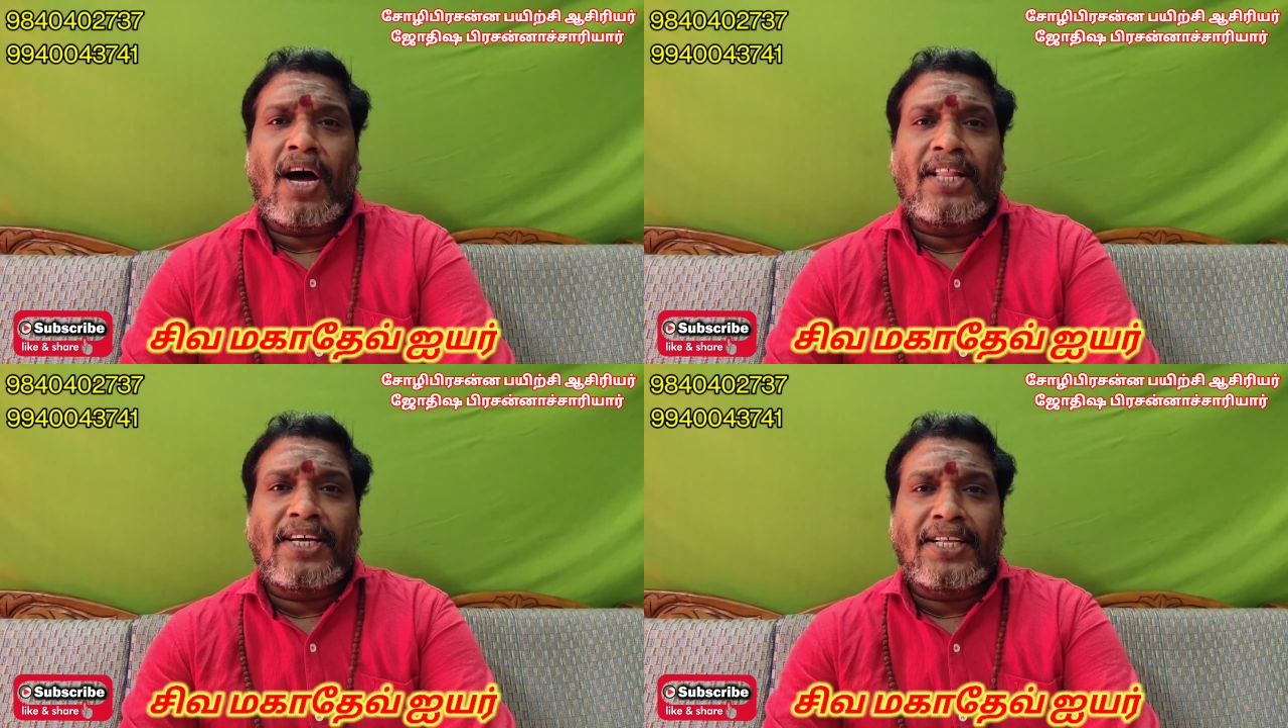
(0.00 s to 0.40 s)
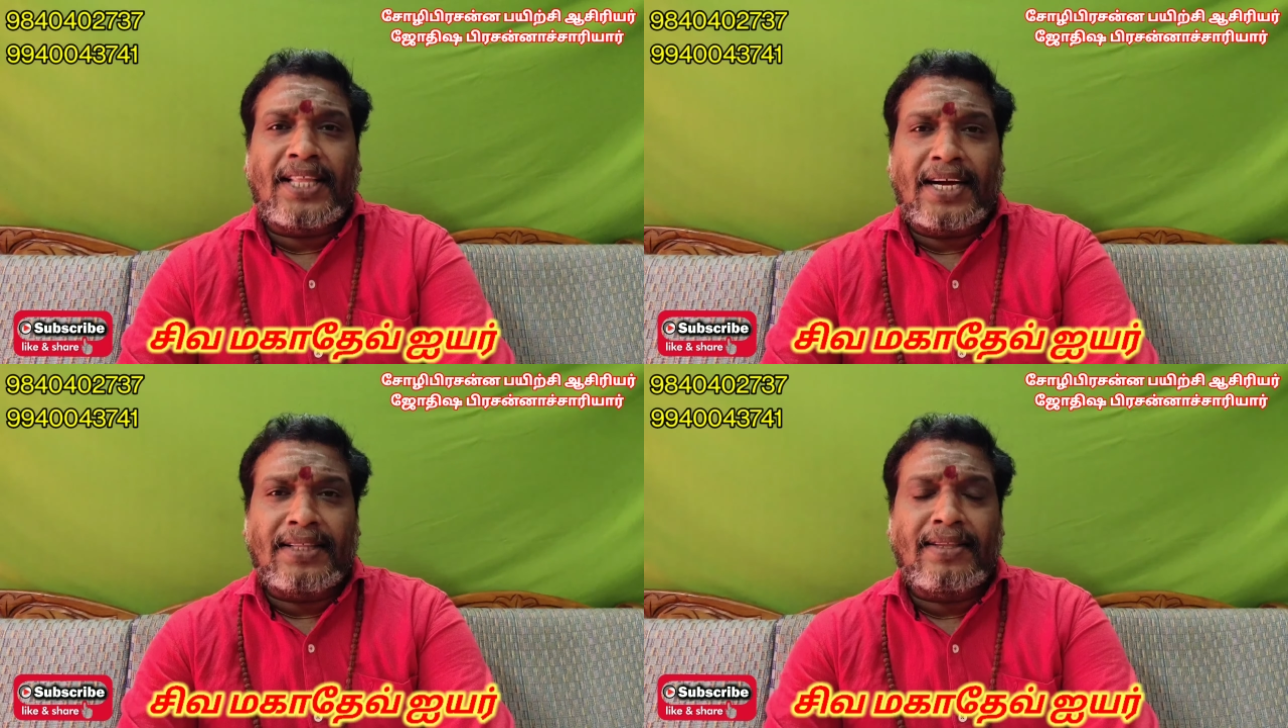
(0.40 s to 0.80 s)
அதுக்கு
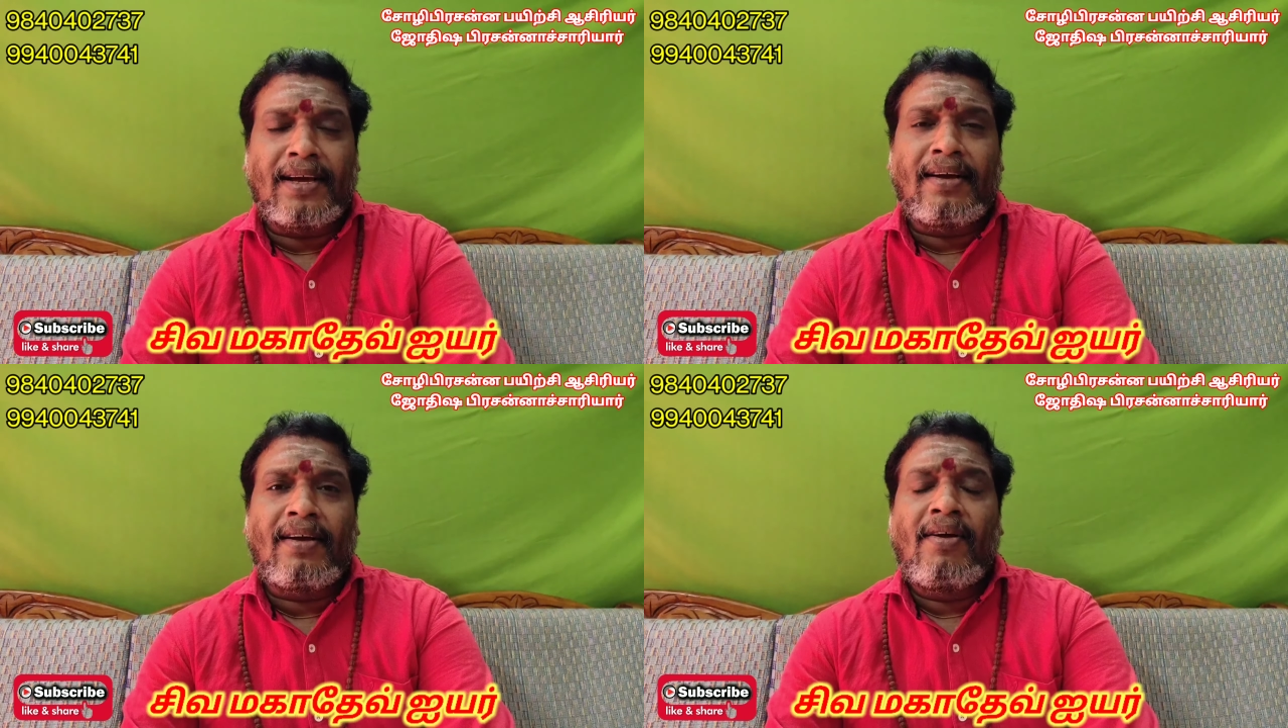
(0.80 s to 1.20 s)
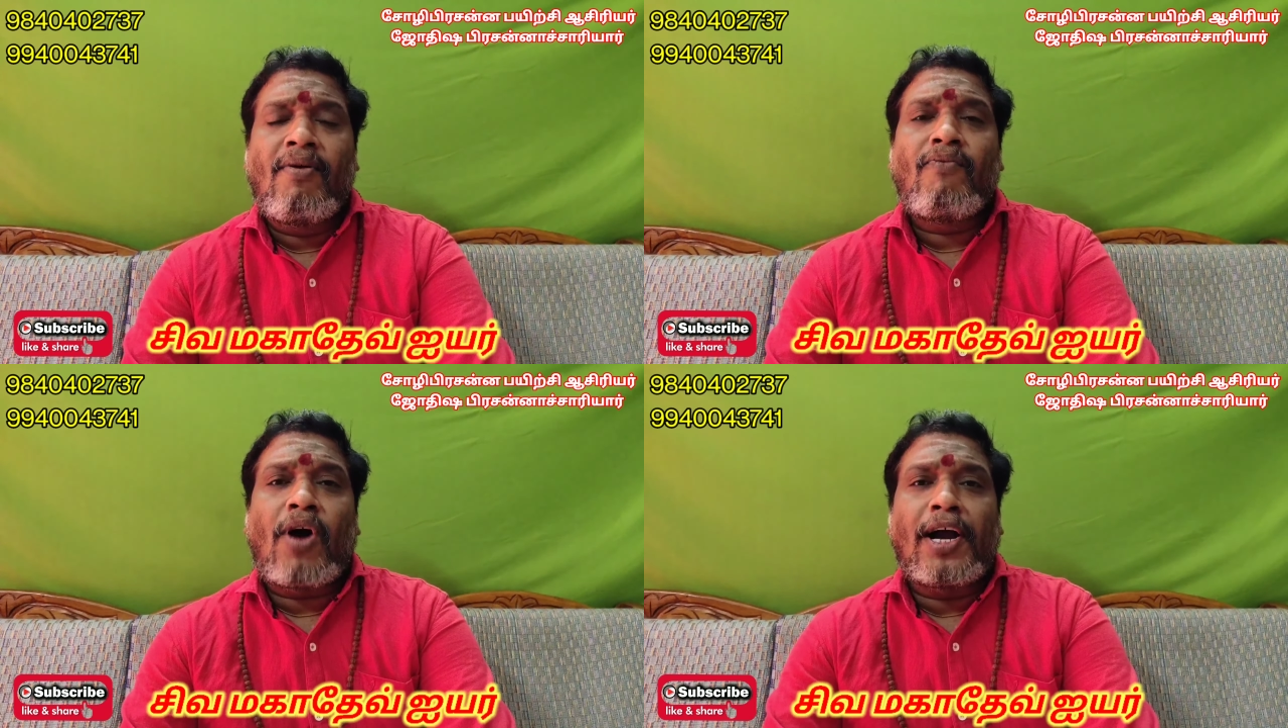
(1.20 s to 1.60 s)
தகுந்த
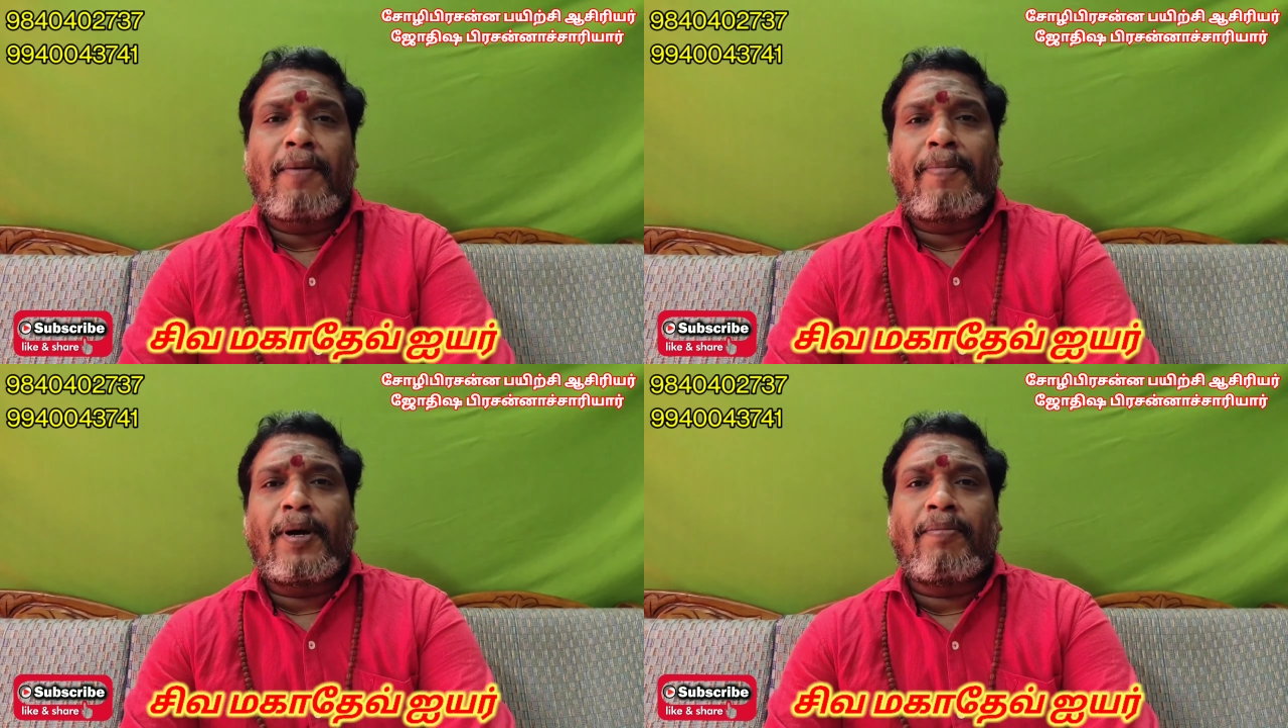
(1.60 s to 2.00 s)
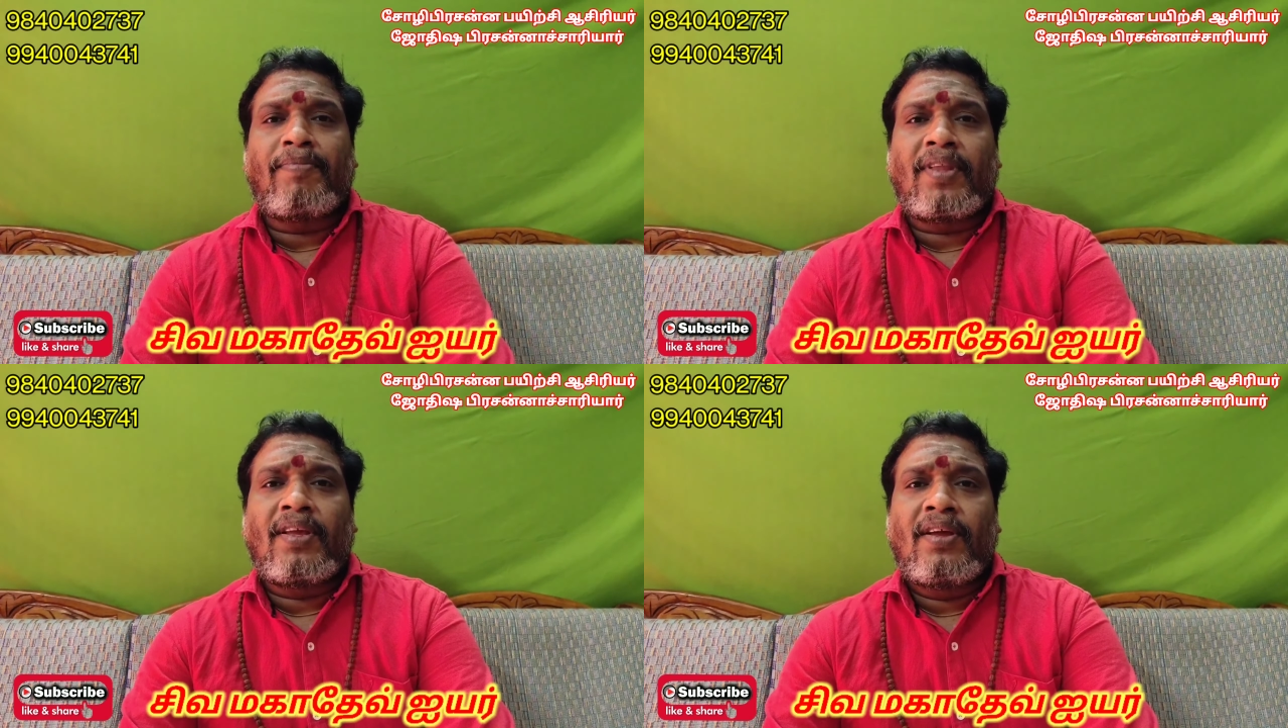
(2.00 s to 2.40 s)
வாழைப்பழம்